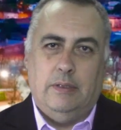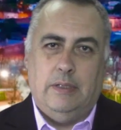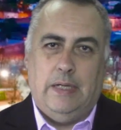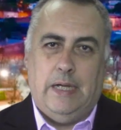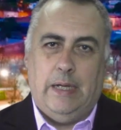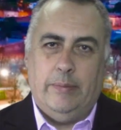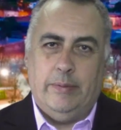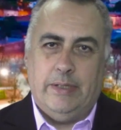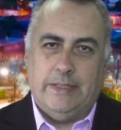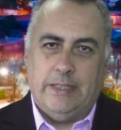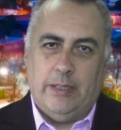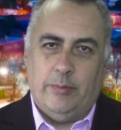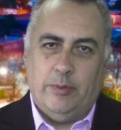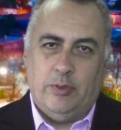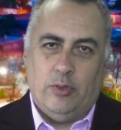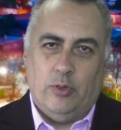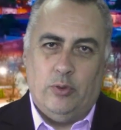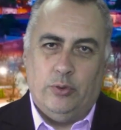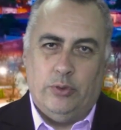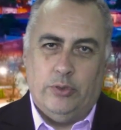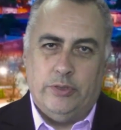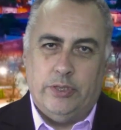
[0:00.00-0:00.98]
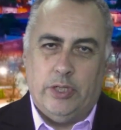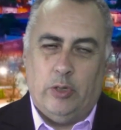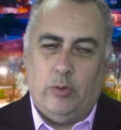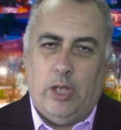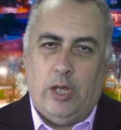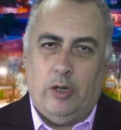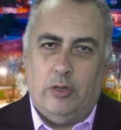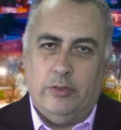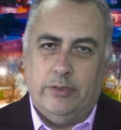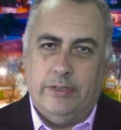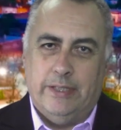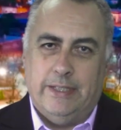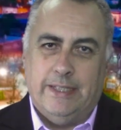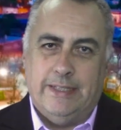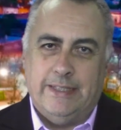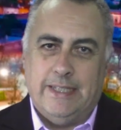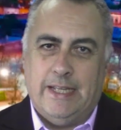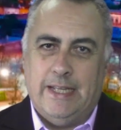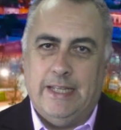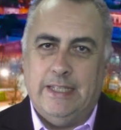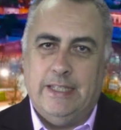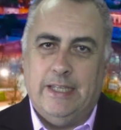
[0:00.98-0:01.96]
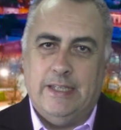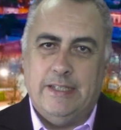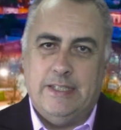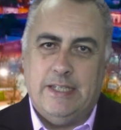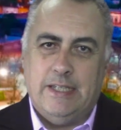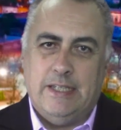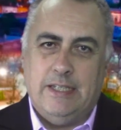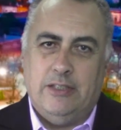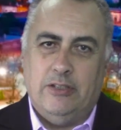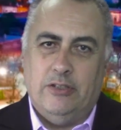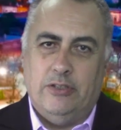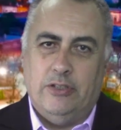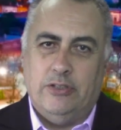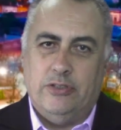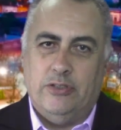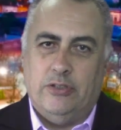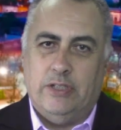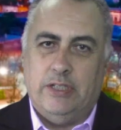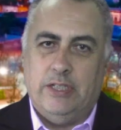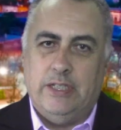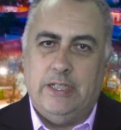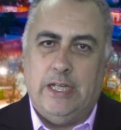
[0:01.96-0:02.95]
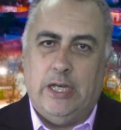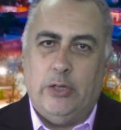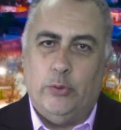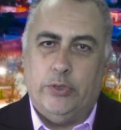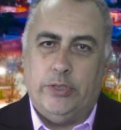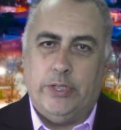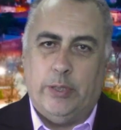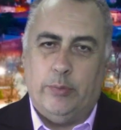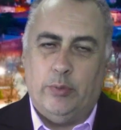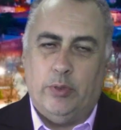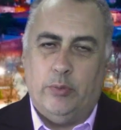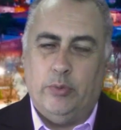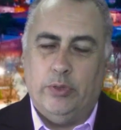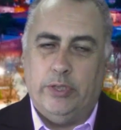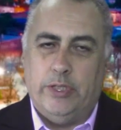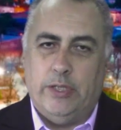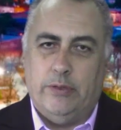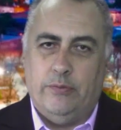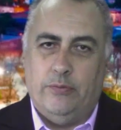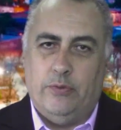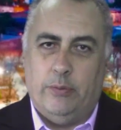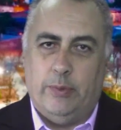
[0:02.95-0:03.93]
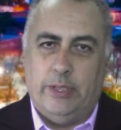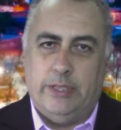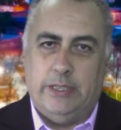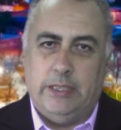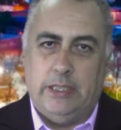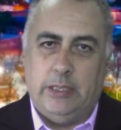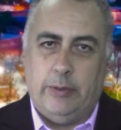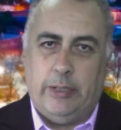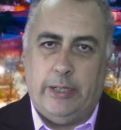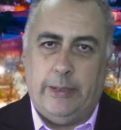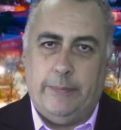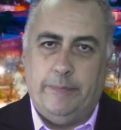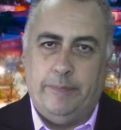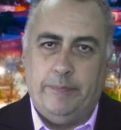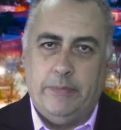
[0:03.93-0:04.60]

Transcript: Amigos, amigos, gusto en saludarlos desde Sarandí del G, donde se origina nuestra propuesta informativa.